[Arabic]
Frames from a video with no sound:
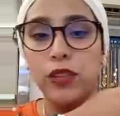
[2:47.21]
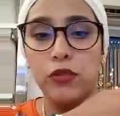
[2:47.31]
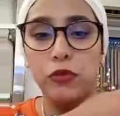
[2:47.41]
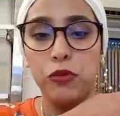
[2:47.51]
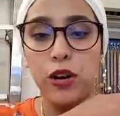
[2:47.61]

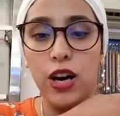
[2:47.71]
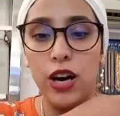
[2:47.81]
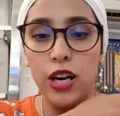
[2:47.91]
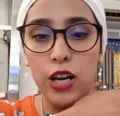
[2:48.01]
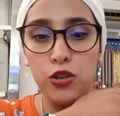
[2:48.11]

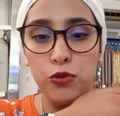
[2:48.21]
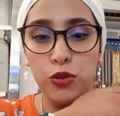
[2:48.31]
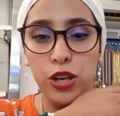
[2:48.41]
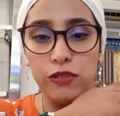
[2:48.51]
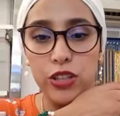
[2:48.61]
فوالا شوفوا
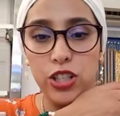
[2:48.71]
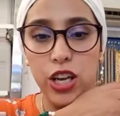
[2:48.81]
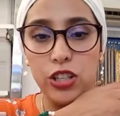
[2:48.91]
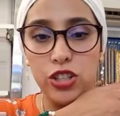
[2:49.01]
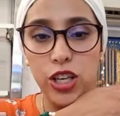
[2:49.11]
كيفاش
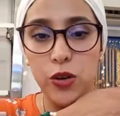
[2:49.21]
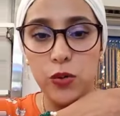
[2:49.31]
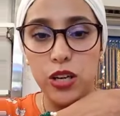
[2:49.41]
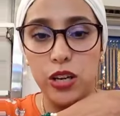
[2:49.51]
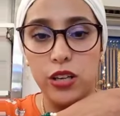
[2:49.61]
كيجيو
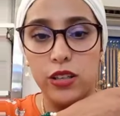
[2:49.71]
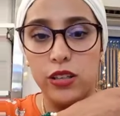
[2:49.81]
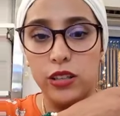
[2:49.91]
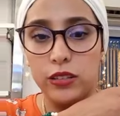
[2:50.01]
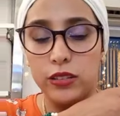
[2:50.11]

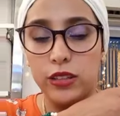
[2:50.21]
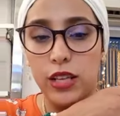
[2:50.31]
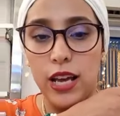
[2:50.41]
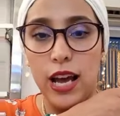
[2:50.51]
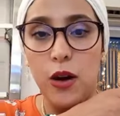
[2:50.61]

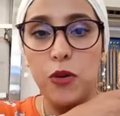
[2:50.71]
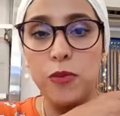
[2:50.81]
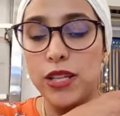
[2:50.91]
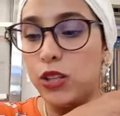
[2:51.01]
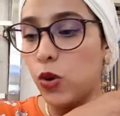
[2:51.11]
حاولوا
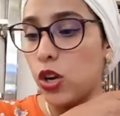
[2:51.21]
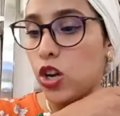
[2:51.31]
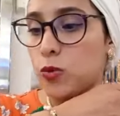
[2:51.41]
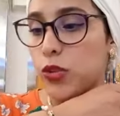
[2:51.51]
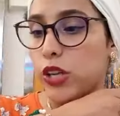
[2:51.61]
البنات ديروا
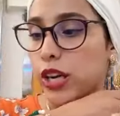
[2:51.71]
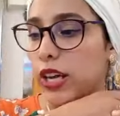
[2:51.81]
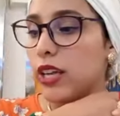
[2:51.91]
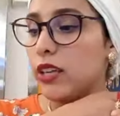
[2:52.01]
ليهم سكرين